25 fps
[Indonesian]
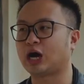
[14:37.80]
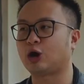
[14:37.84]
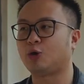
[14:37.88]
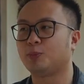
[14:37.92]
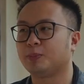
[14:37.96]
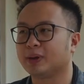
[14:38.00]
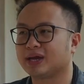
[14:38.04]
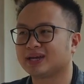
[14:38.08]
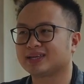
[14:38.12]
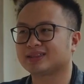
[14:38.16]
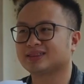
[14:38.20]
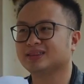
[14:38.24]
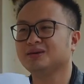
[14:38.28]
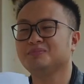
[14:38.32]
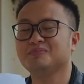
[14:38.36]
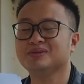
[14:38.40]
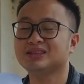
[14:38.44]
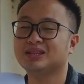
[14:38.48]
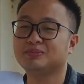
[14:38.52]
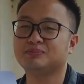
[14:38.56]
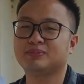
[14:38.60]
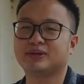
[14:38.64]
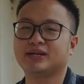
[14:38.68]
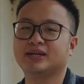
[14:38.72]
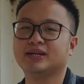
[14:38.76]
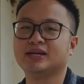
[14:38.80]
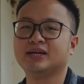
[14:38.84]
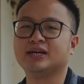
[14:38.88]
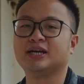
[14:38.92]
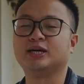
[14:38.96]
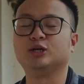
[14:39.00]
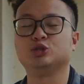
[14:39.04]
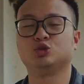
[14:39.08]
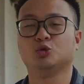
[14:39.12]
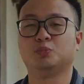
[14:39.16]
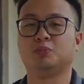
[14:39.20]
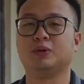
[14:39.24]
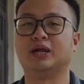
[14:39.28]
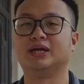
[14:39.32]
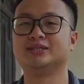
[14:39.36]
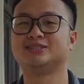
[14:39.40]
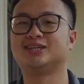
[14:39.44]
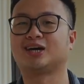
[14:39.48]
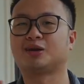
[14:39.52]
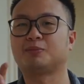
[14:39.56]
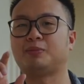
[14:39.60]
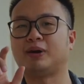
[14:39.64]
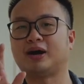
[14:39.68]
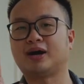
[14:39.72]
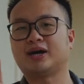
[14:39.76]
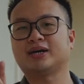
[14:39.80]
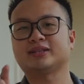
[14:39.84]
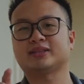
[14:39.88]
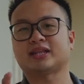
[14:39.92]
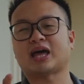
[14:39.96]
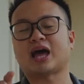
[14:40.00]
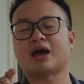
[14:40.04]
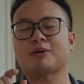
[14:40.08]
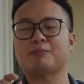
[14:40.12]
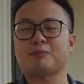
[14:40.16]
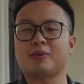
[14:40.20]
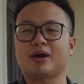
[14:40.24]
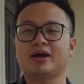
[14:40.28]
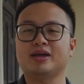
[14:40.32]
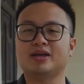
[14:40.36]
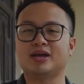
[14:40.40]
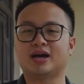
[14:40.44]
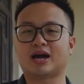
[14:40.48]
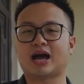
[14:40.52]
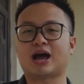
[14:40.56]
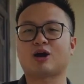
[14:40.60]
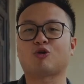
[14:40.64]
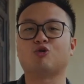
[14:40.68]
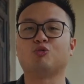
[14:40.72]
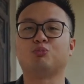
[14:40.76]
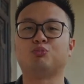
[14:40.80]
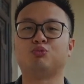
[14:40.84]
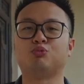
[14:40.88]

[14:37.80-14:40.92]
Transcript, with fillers: aku pengen teman-teman itu belajar banget apa yang aku